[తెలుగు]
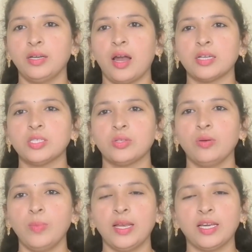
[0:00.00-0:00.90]
డాట్స్తో
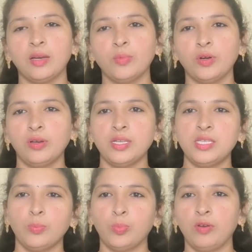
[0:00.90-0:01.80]
మెలికల ముగ్గుల్ని
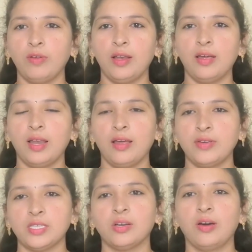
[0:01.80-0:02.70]
సింపుల్ వేలా ఎలా
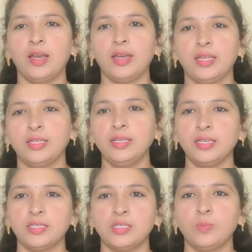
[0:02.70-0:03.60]
వేసుకోవాలనేది
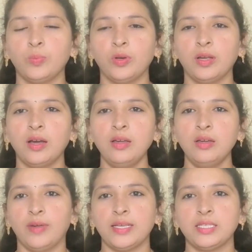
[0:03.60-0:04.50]
నేను సింపుల్గా
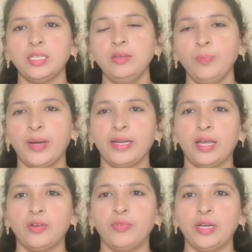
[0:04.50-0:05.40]
వేసి
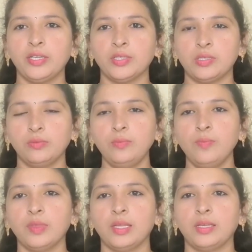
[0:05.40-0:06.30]
పెట్టాను వీడియోస్
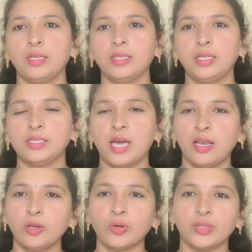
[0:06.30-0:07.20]
ఇది
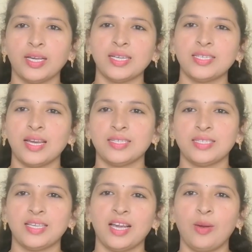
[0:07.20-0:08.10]
ఛానల్ కొత్తగా స్టార్ట్
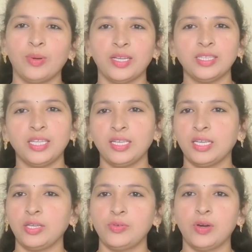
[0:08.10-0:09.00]
చేశాను కాబట్టి
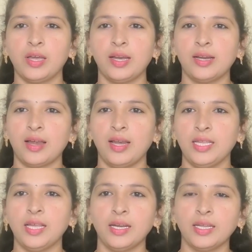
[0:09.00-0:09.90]
దీనికి యూఆర్ఎల్
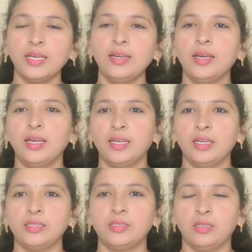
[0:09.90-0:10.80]
రాలేదండి ఈ
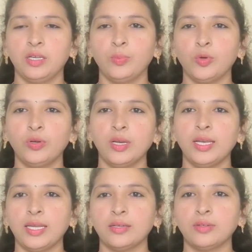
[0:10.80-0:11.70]
ఈ ముగ్గుల
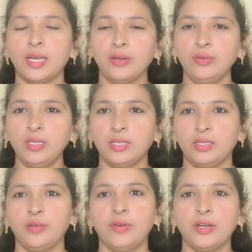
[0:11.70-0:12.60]
లింక్ నేను
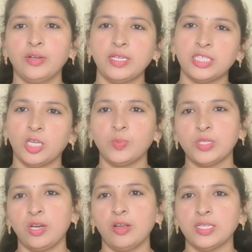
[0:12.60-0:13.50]
ఈ వీడియో
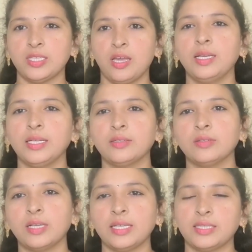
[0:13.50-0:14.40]
డిస్క్రిప్షన్లో ఇస్తాను లింక్
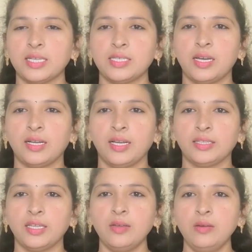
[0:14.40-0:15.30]
క్లిక్
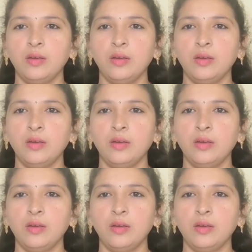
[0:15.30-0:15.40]
చేసినట్లయితే